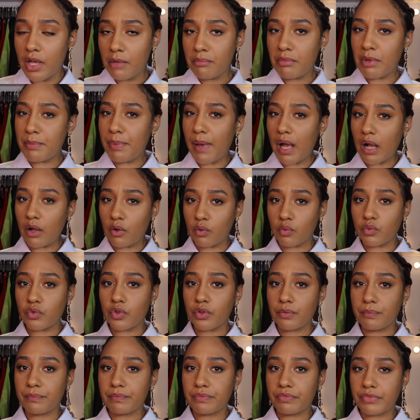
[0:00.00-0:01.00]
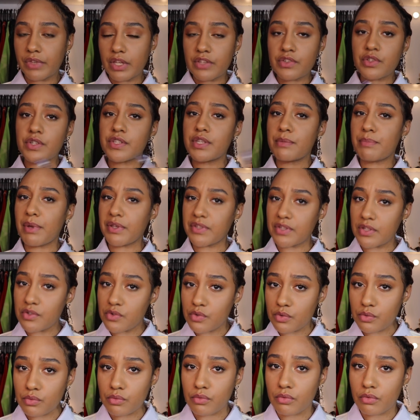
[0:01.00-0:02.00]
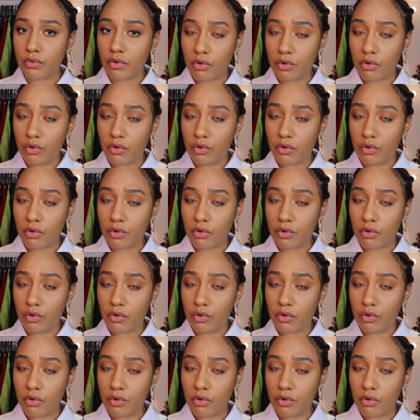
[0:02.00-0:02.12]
Mais par contre, est-ce que ces personnes sont